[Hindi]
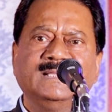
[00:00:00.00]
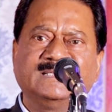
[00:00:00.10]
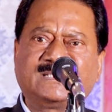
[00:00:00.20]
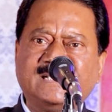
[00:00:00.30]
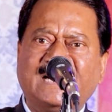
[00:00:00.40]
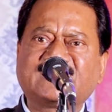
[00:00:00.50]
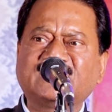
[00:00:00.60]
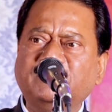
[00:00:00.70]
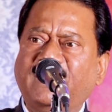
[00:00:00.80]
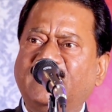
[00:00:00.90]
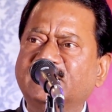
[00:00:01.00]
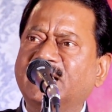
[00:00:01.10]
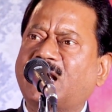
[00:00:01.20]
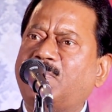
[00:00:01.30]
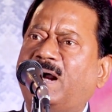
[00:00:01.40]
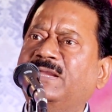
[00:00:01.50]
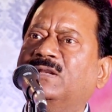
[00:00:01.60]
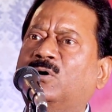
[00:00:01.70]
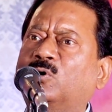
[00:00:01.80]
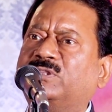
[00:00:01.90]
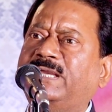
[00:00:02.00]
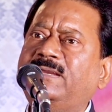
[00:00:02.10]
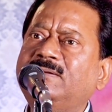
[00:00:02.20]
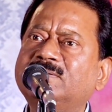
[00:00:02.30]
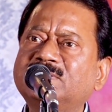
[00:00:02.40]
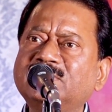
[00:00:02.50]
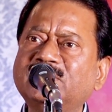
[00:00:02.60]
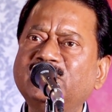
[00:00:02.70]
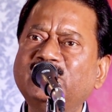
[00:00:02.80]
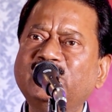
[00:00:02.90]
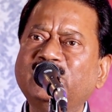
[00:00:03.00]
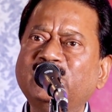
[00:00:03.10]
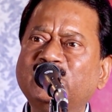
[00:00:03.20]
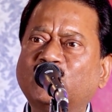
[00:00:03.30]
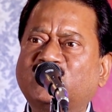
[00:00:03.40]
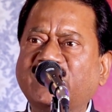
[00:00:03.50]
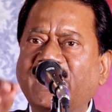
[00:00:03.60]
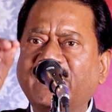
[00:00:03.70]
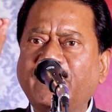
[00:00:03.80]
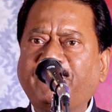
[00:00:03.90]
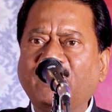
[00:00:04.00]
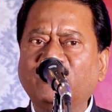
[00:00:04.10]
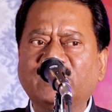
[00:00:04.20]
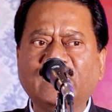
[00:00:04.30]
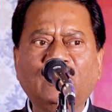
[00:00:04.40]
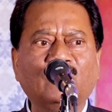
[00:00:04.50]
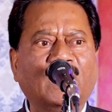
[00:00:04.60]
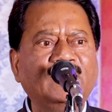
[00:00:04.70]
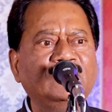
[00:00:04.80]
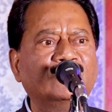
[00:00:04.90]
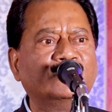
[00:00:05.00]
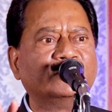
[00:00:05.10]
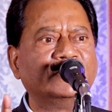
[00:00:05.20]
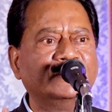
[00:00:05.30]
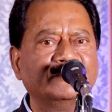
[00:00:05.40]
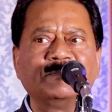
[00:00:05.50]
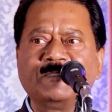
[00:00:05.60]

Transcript: कि सियासत में अंधी कमाई न होती तो चेहरे पे उनकी लुनाई न होती